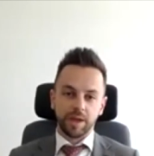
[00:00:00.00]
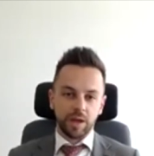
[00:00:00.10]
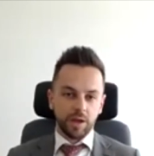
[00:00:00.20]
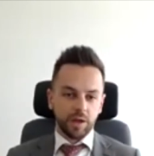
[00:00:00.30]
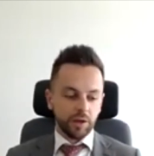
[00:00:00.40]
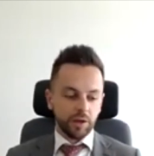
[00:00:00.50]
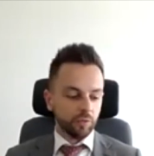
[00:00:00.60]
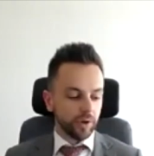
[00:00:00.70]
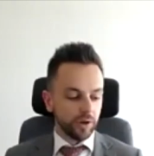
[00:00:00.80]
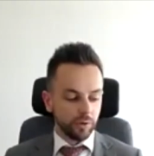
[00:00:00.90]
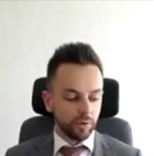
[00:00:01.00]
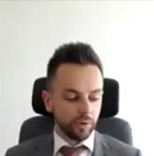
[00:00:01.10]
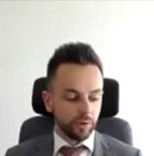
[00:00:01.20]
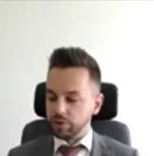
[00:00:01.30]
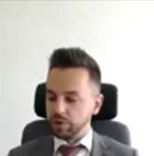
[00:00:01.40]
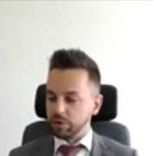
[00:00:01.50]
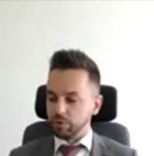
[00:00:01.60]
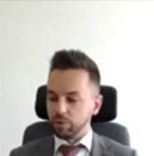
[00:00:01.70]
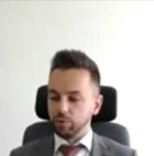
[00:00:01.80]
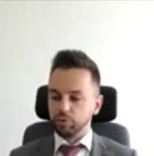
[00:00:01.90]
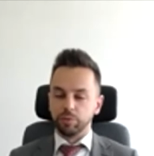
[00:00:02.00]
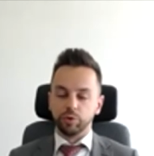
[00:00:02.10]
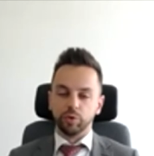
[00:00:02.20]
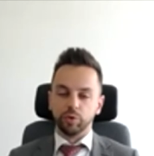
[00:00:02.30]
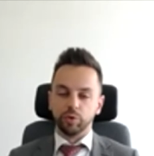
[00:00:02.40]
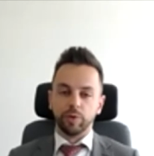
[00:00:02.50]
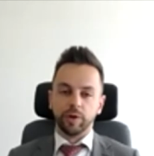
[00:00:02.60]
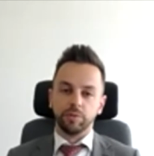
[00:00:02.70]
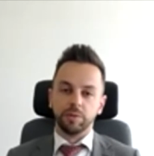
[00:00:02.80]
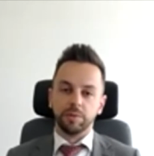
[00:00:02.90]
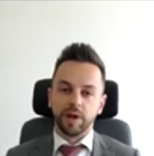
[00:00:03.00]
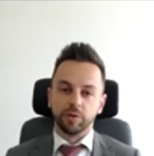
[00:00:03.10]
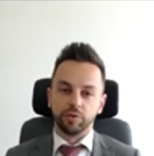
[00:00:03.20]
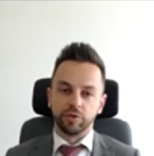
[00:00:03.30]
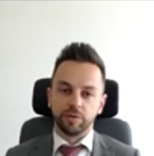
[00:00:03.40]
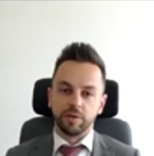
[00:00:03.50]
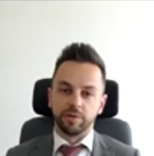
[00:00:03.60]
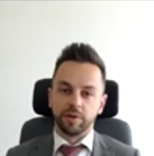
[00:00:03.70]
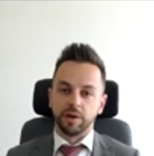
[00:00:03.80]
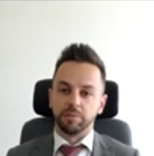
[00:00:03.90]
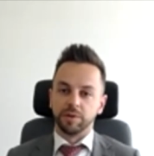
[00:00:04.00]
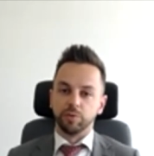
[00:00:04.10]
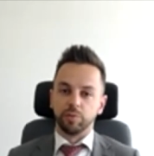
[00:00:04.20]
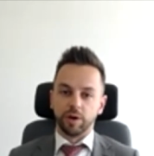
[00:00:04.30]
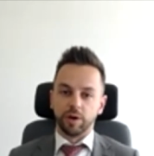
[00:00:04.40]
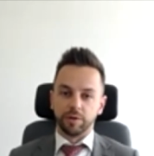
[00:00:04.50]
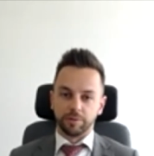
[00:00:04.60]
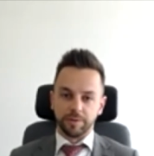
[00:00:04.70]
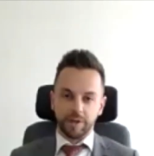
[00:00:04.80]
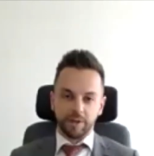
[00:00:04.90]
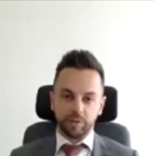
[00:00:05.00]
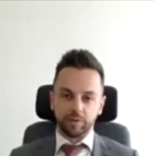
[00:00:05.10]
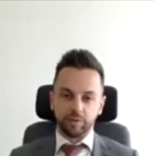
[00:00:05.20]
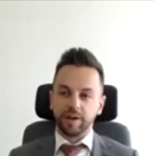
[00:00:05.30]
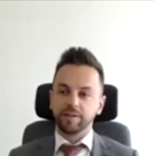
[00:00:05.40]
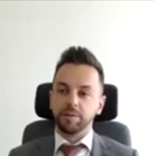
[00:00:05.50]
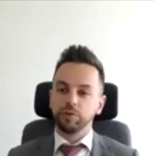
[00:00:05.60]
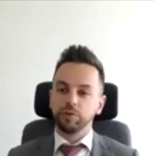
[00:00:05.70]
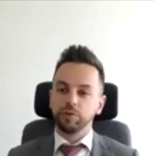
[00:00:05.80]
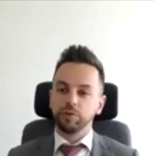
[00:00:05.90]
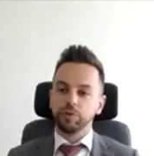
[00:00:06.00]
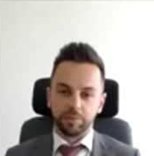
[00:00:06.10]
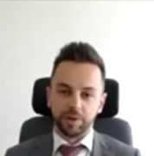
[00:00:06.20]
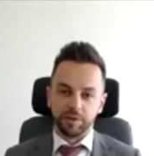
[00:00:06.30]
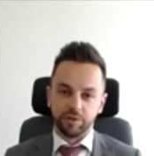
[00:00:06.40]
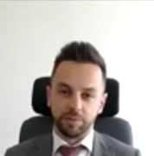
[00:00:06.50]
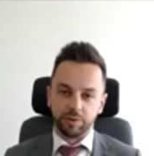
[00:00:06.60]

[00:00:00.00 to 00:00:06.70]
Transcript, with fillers: Et on fait, euh, pour vous dire, grosso modo, un demi-milliard de chiffre d'affaires, un petit peu moins, donc ça reste un petit groupe hein, dans le paysage de la